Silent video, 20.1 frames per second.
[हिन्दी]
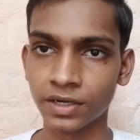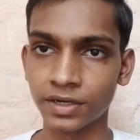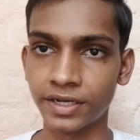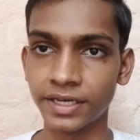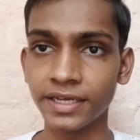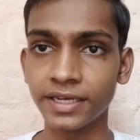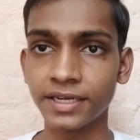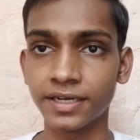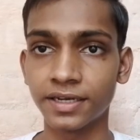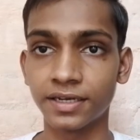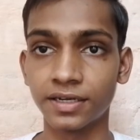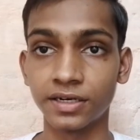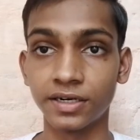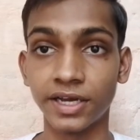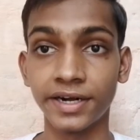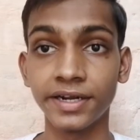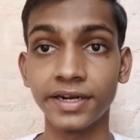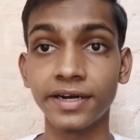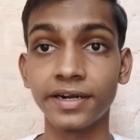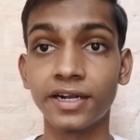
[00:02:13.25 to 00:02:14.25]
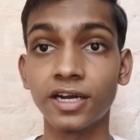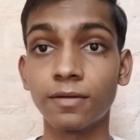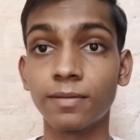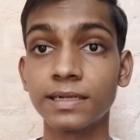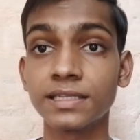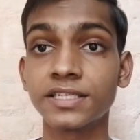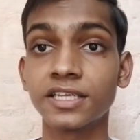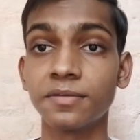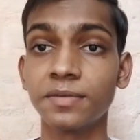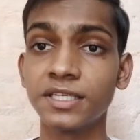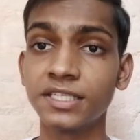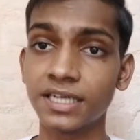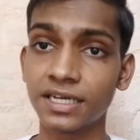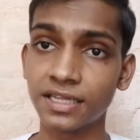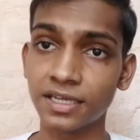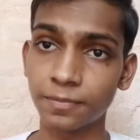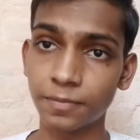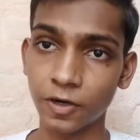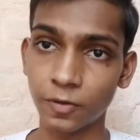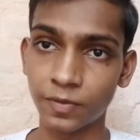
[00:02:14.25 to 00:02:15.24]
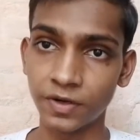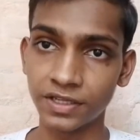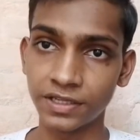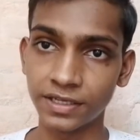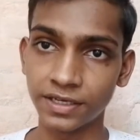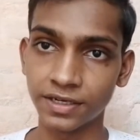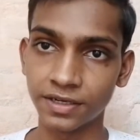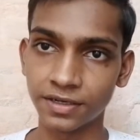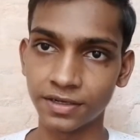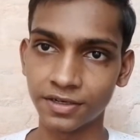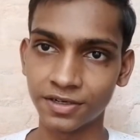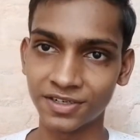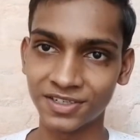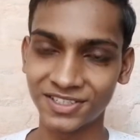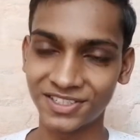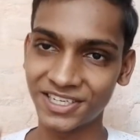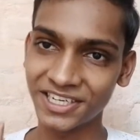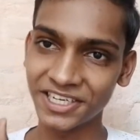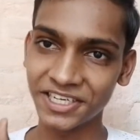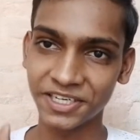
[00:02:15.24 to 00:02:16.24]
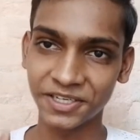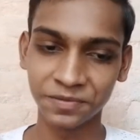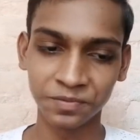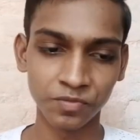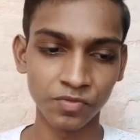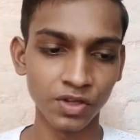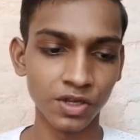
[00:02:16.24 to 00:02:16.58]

ठीक है यानी कि डबल से भी ज़्यादा प्रॉफिट दिया ठीक है